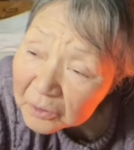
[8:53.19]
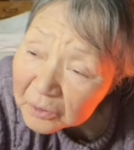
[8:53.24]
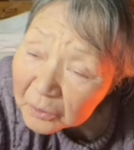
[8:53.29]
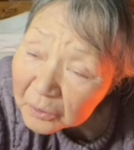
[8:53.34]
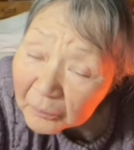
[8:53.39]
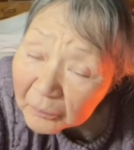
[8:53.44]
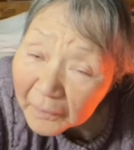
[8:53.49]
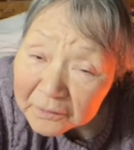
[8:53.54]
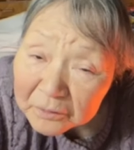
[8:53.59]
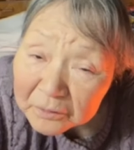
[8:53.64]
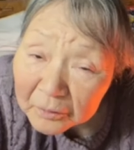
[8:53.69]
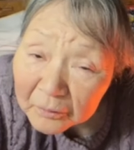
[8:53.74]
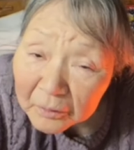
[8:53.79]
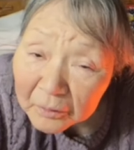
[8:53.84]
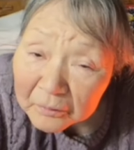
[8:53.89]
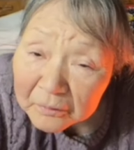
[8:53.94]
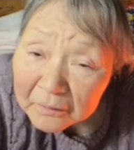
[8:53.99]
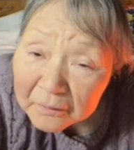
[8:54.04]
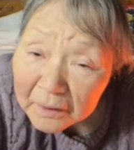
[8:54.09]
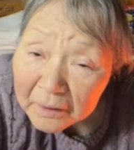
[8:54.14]
を弱い
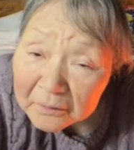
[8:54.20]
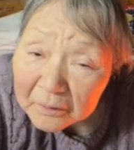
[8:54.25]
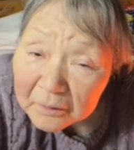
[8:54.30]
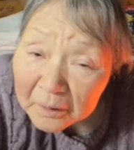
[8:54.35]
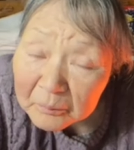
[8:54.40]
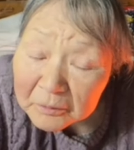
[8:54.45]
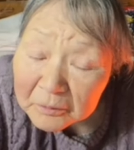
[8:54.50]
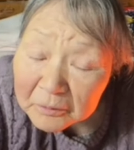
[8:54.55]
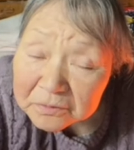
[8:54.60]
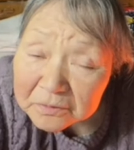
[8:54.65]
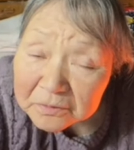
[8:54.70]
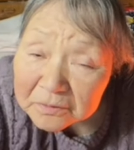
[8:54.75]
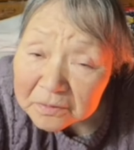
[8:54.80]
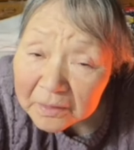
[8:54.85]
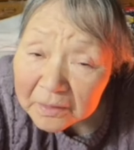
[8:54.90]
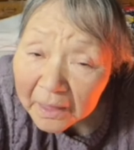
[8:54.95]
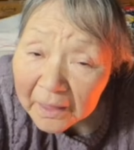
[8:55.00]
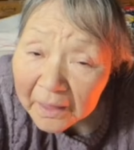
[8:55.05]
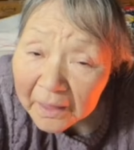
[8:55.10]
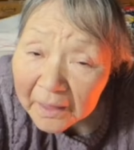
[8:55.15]
のをくれるかも
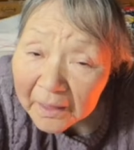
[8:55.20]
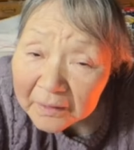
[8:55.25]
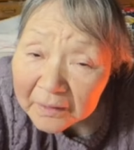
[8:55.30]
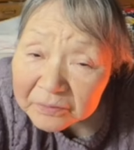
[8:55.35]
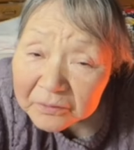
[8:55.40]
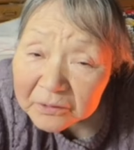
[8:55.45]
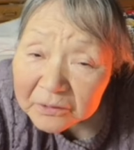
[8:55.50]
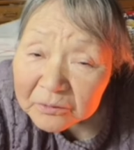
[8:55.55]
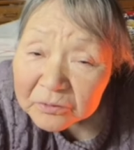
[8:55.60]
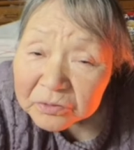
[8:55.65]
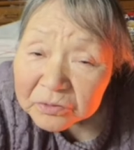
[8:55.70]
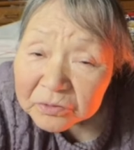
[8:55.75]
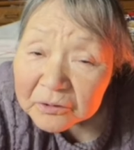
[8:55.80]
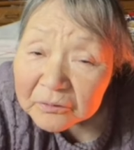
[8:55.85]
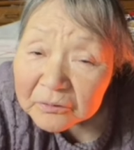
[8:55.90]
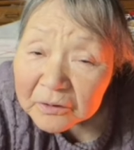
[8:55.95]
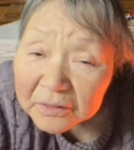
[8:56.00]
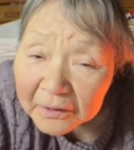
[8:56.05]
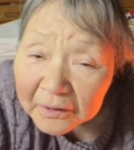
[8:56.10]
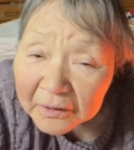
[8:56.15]
しんねえって言っ
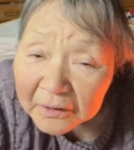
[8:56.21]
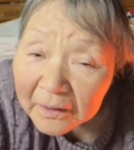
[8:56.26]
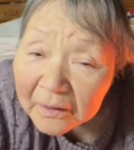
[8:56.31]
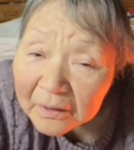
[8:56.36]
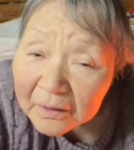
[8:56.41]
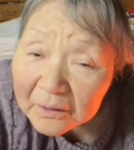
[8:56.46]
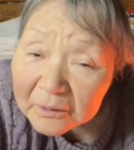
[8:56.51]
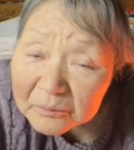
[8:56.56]
てくれた